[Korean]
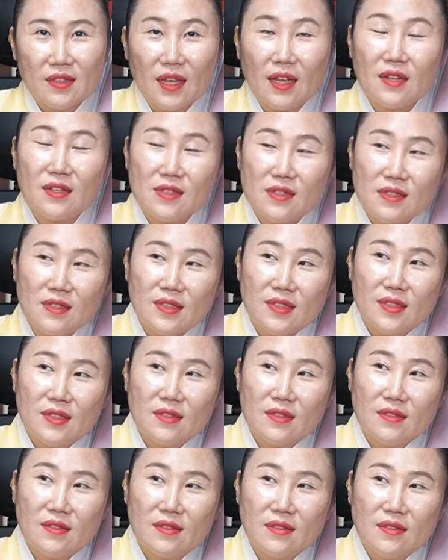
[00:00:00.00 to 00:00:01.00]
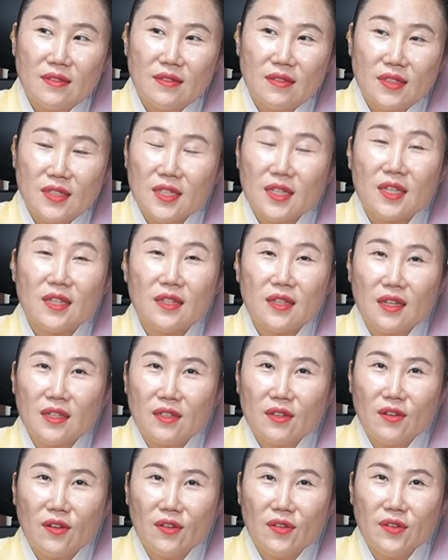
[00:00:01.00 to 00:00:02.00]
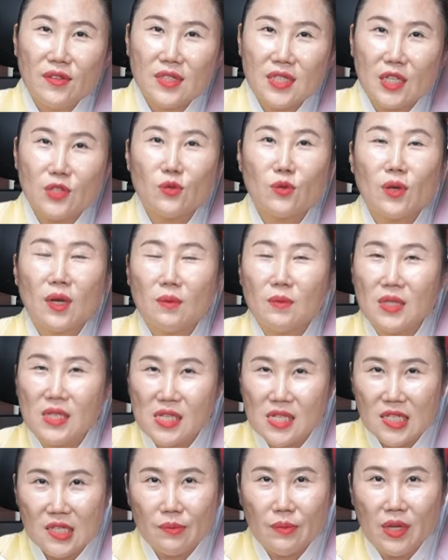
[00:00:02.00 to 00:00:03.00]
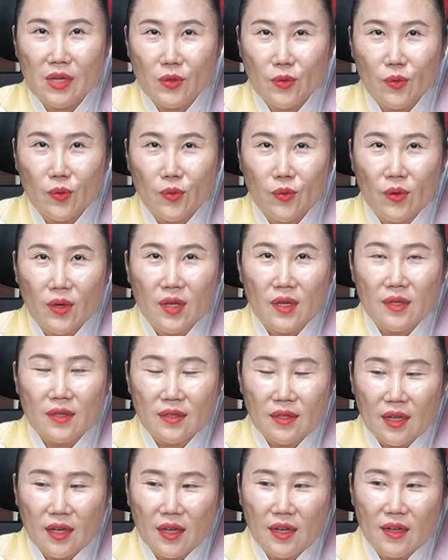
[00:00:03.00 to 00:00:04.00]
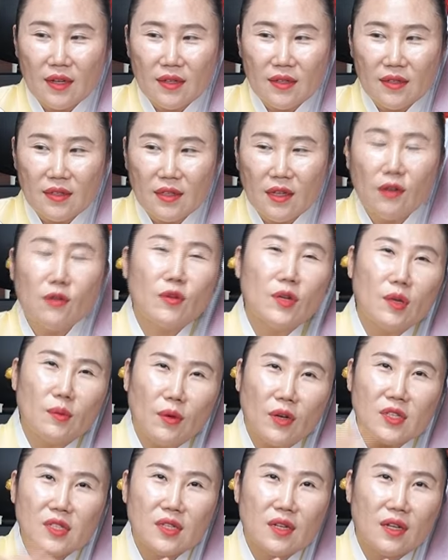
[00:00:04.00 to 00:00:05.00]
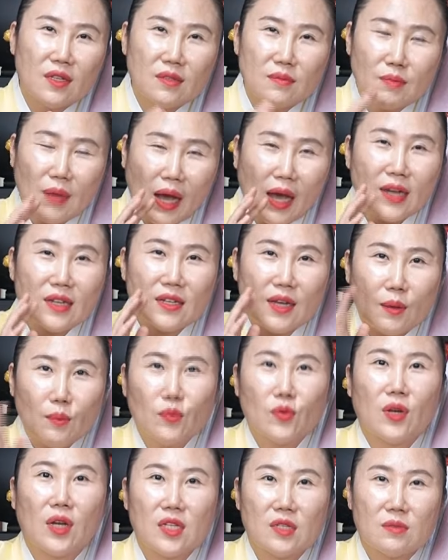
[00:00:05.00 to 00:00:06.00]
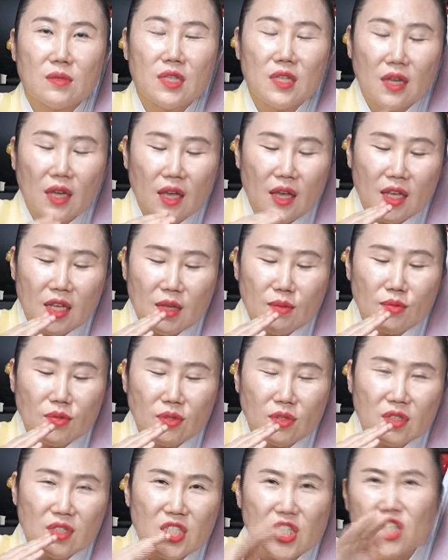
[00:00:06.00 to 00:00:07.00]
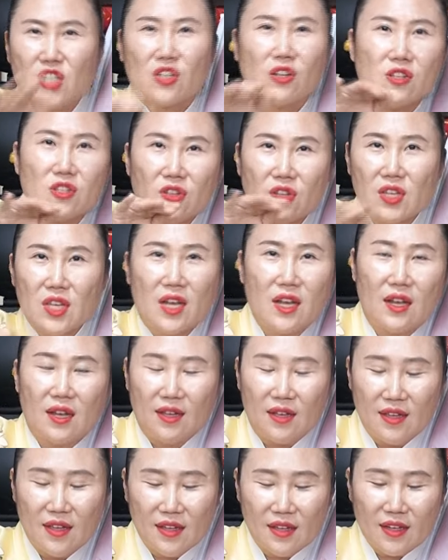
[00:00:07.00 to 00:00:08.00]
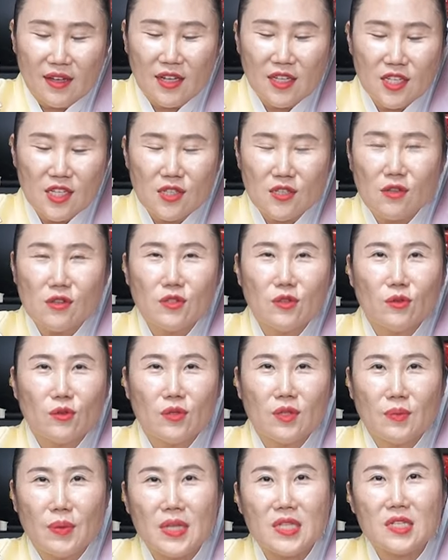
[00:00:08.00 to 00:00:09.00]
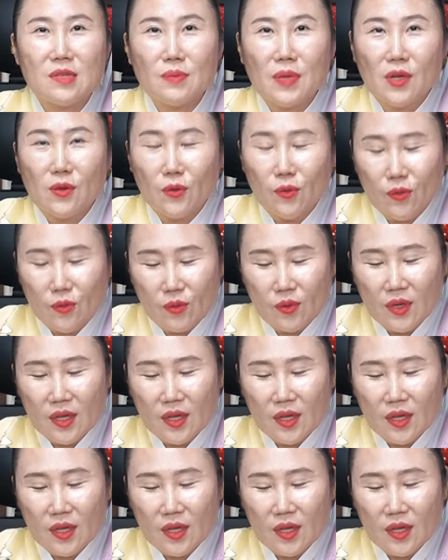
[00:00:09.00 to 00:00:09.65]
나를 어, 지킨다는 건 자존감을 잃지 말고 내가 내 얼굴에 먹칠하는 말을 함부로 하죠 이게 이분들은 직설적이야. 그러니까 직설적으로 빚지 말고